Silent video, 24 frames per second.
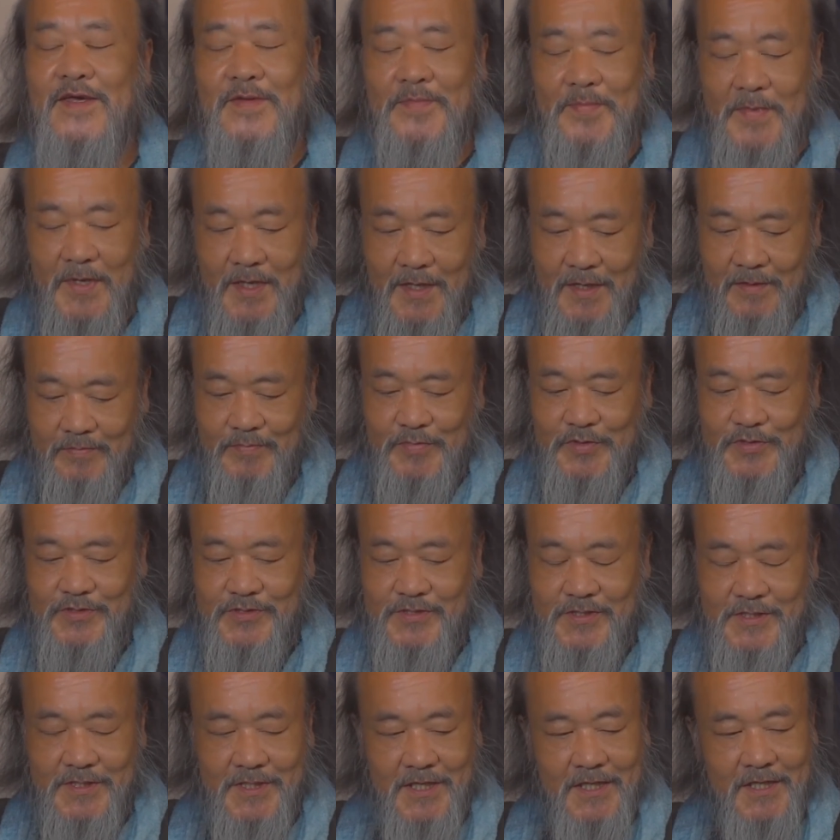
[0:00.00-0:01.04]
まあ
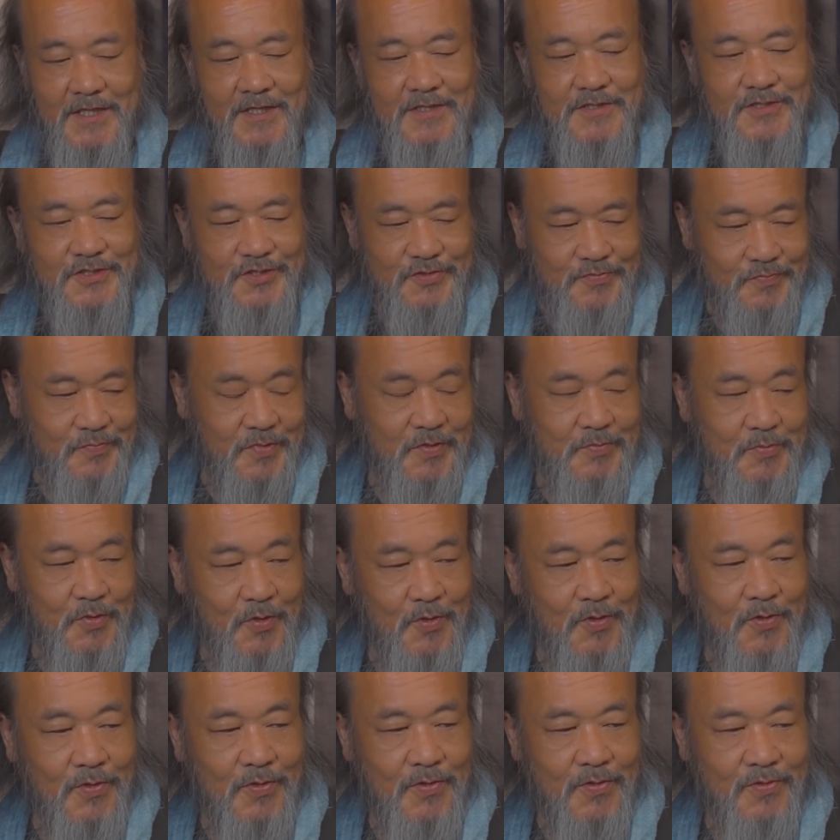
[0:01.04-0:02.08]
物理的な準備
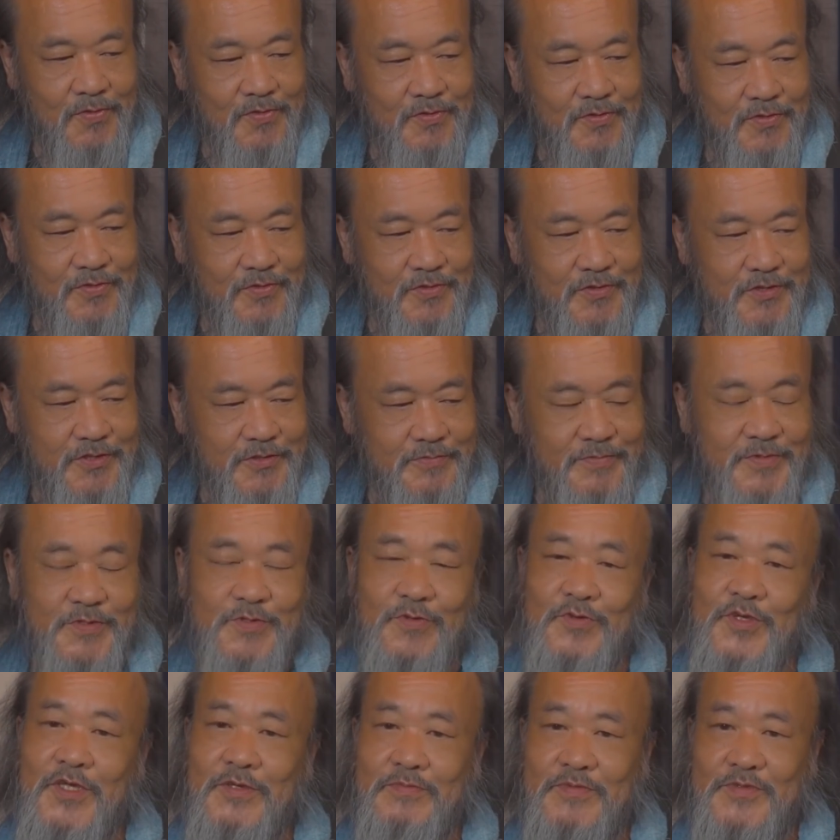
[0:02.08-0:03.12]
も自分
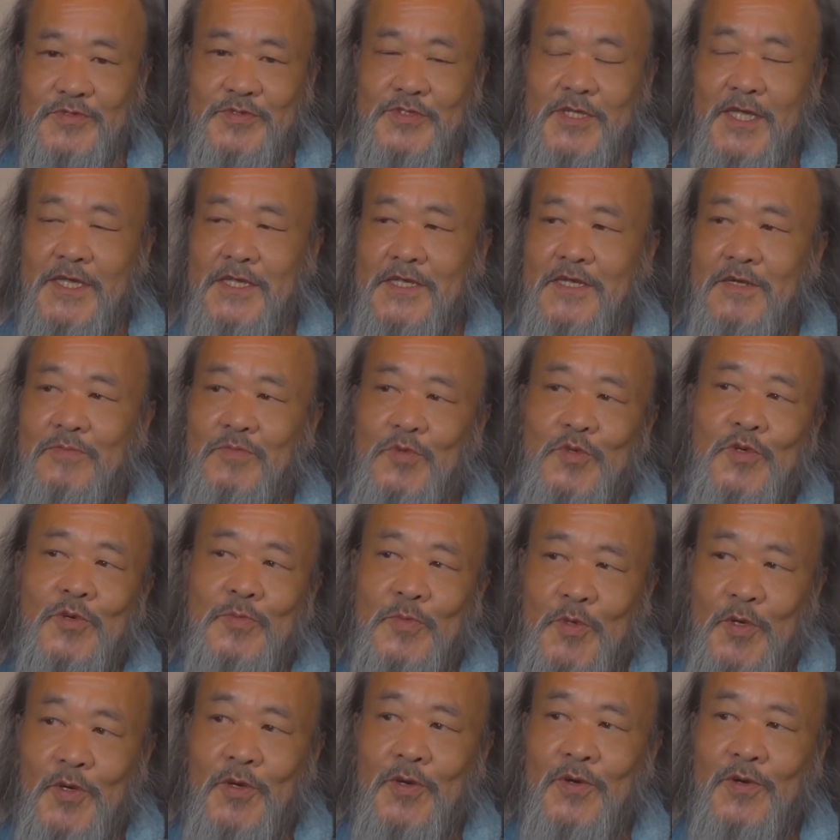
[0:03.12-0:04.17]
の気分的なもの
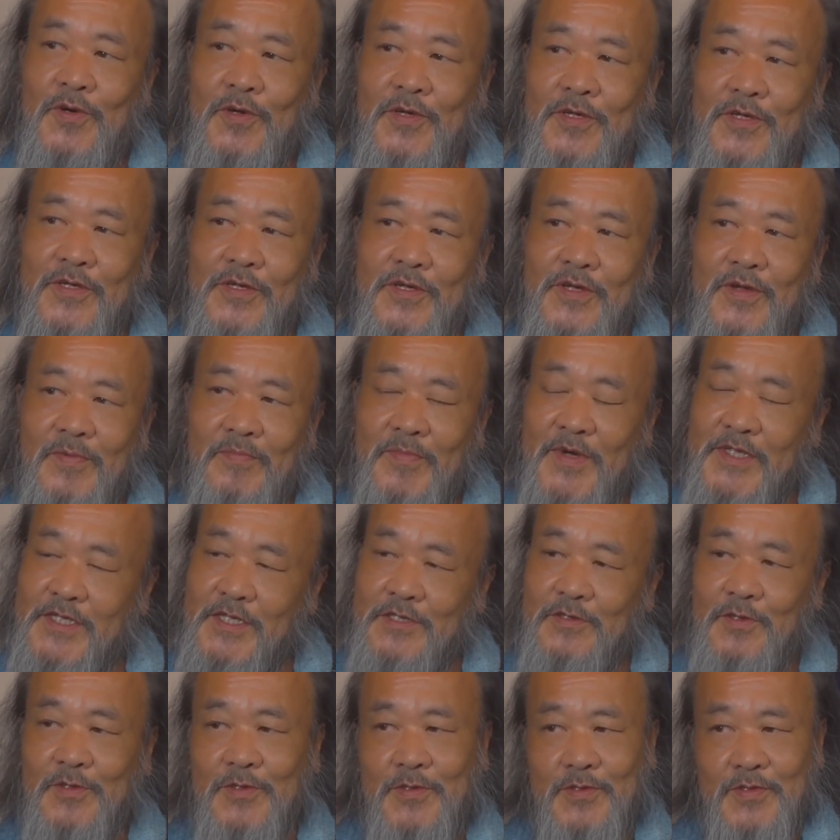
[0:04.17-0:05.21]
もま
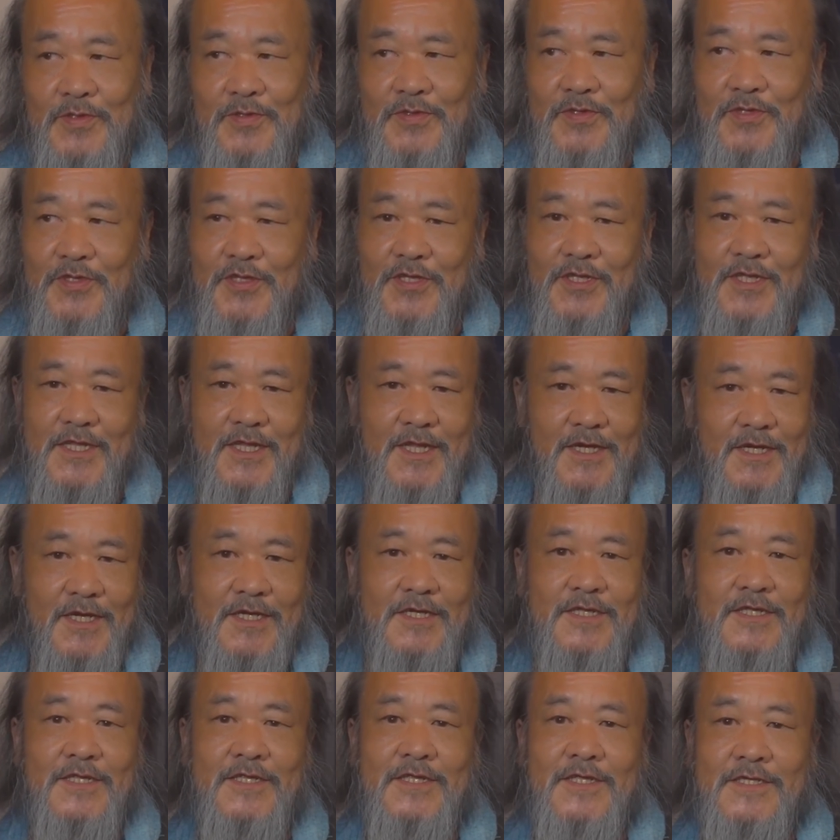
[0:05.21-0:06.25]
だ整ってな
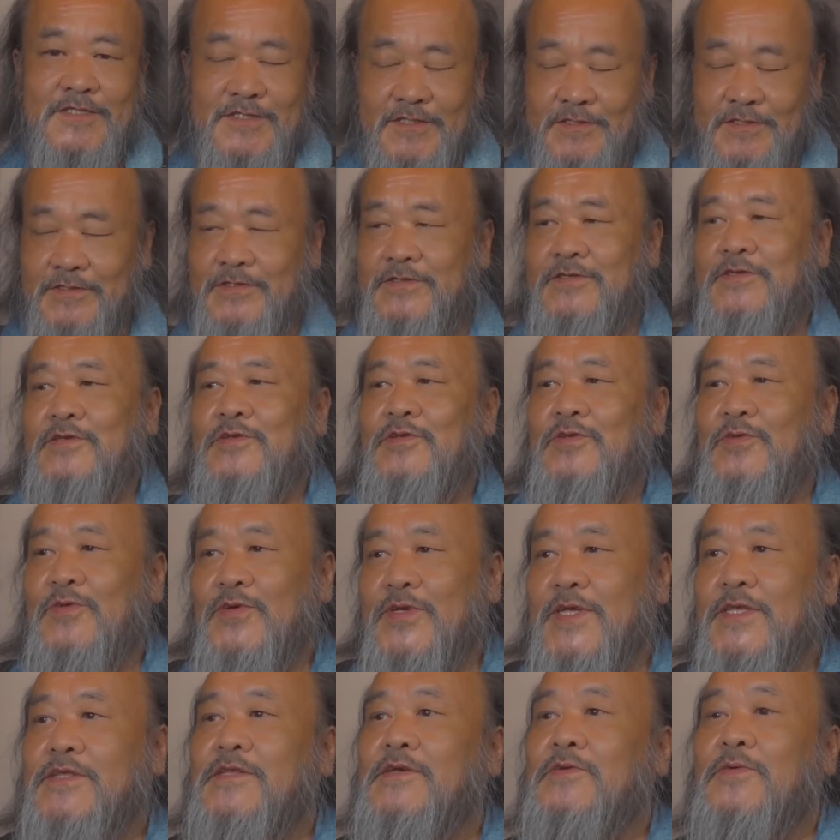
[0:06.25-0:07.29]
いんですどう
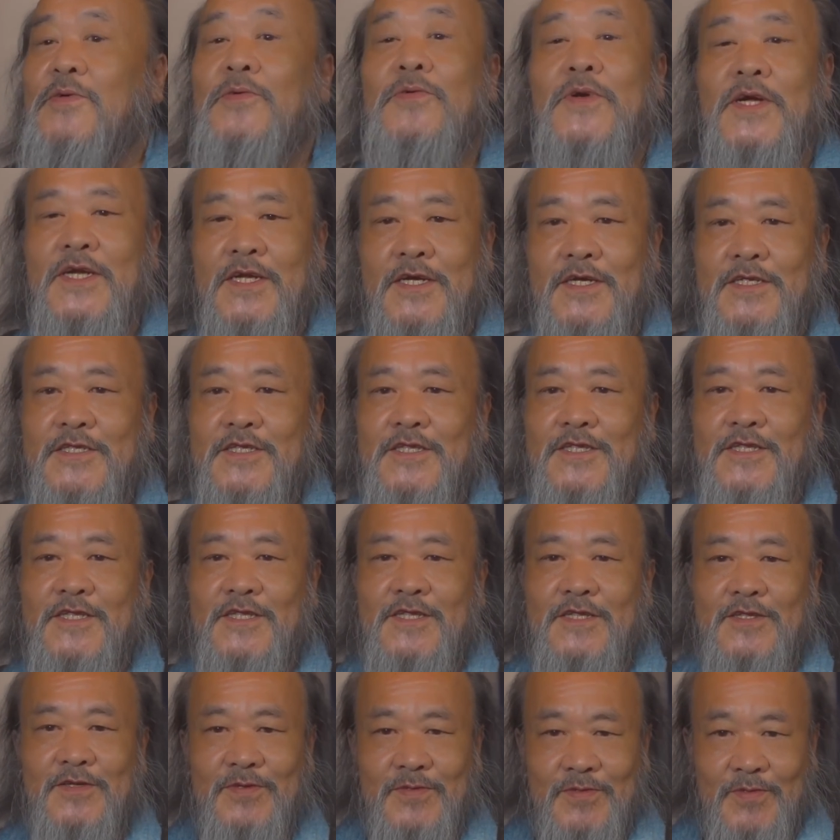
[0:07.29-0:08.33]
やっていこうかなっ
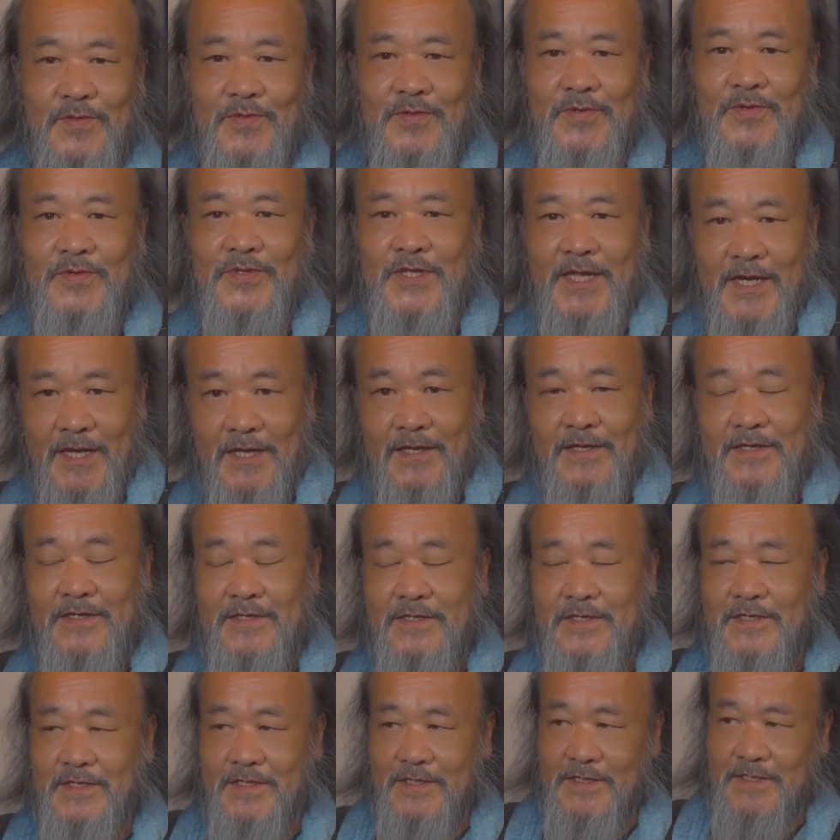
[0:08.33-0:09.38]
ていうところでね
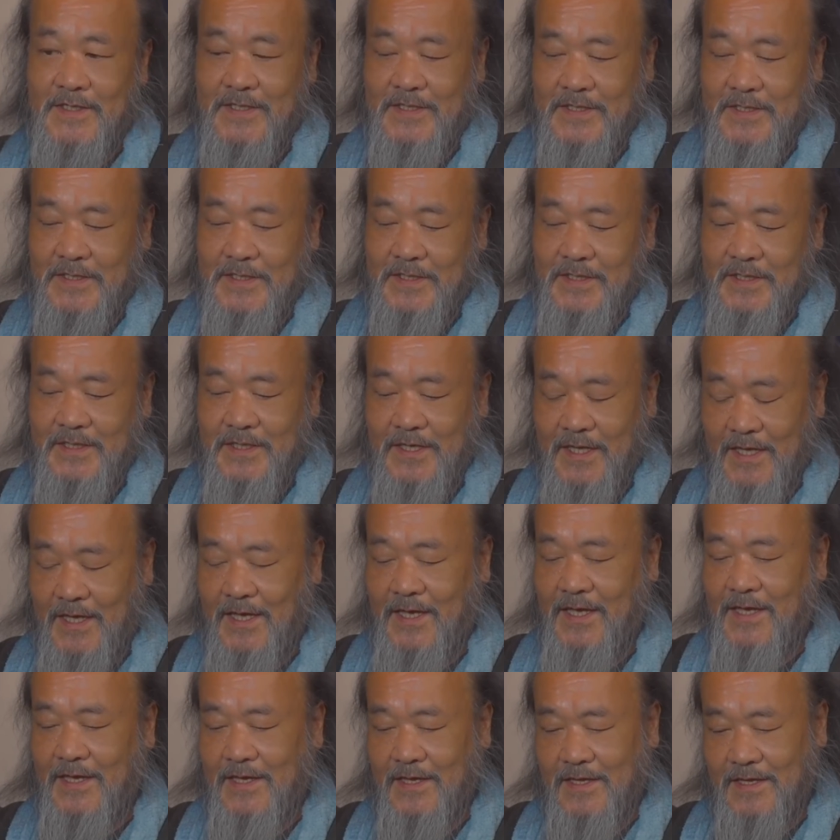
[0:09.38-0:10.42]

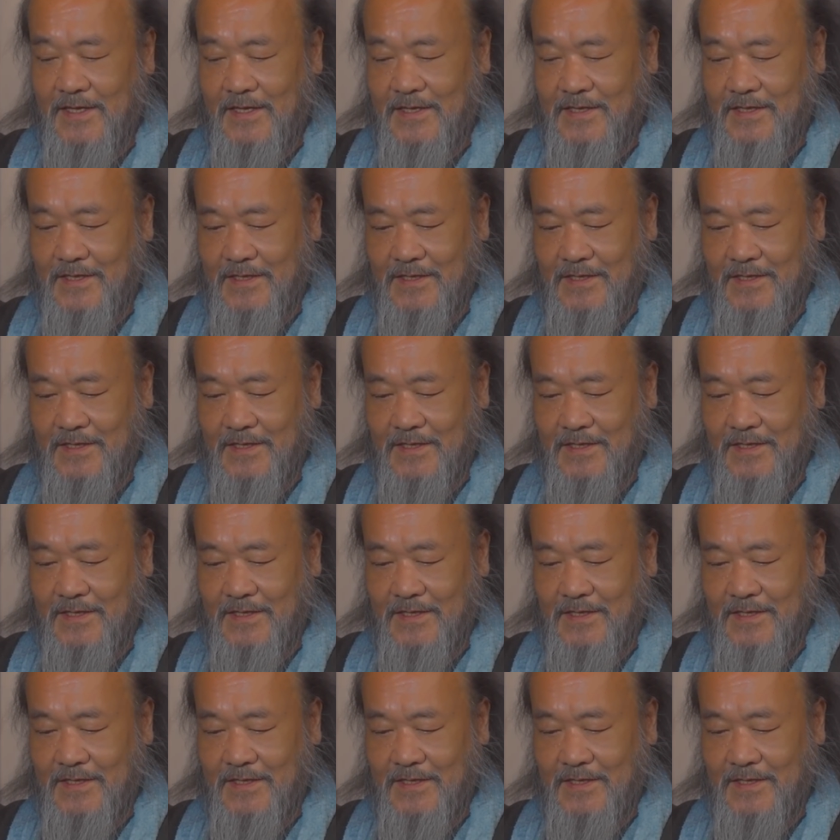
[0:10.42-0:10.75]
で